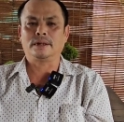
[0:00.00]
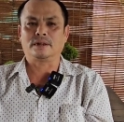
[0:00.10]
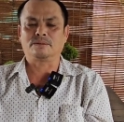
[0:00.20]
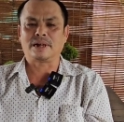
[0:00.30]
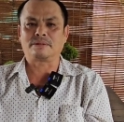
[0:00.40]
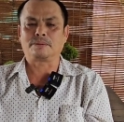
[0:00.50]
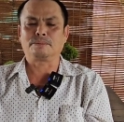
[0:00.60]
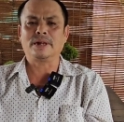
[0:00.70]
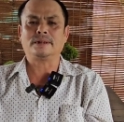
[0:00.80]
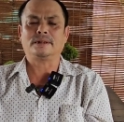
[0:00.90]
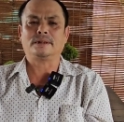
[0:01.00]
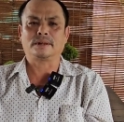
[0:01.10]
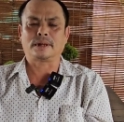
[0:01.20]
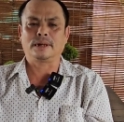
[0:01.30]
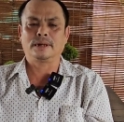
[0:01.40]
đấy, là về phải biết
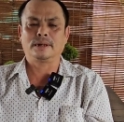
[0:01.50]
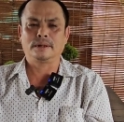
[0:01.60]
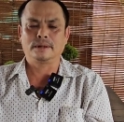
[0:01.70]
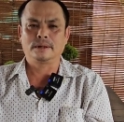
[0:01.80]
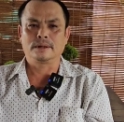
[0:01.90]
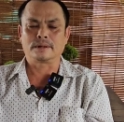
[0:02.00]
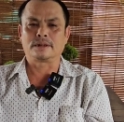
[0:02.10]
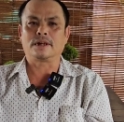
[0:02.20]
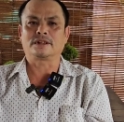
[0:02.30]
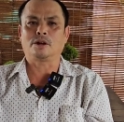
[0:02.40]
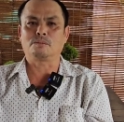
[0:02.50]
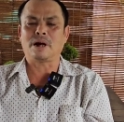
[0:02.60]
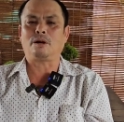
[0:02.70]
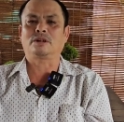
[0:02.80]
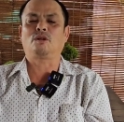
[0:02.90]
đấy, dựa
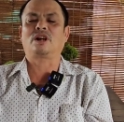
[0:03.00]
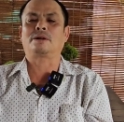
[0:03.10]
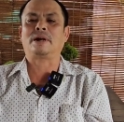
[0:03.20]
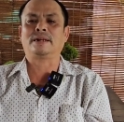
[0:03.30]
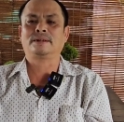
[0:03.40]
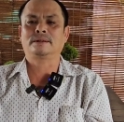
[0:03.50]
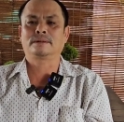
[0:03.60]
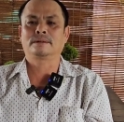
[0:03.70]
nhau bảo nhau làm ăn